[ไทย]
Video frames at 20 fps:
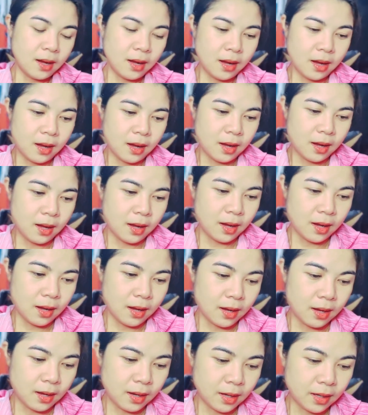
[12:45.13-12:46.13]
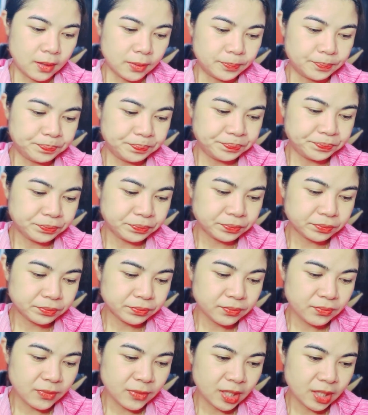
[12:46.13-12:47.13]

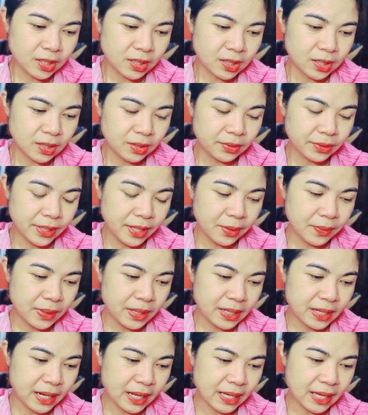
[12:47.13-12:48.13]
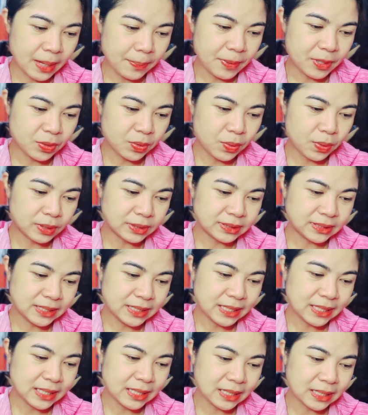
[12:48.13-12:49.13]
เขาเรียกว่าอะไรเป็นคน
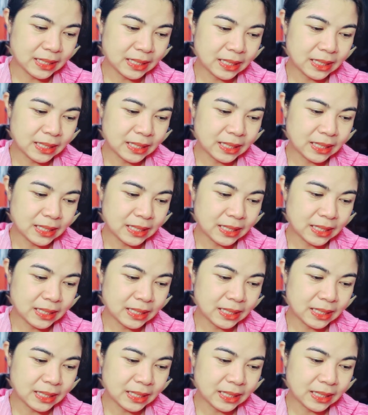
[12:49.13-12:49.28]
ที่